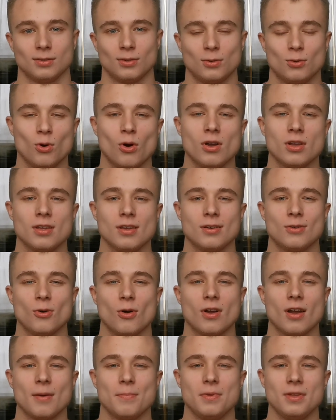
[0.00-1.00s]
Гоги
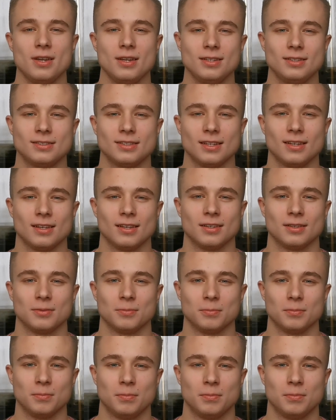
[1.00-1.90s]
Гогаберидзе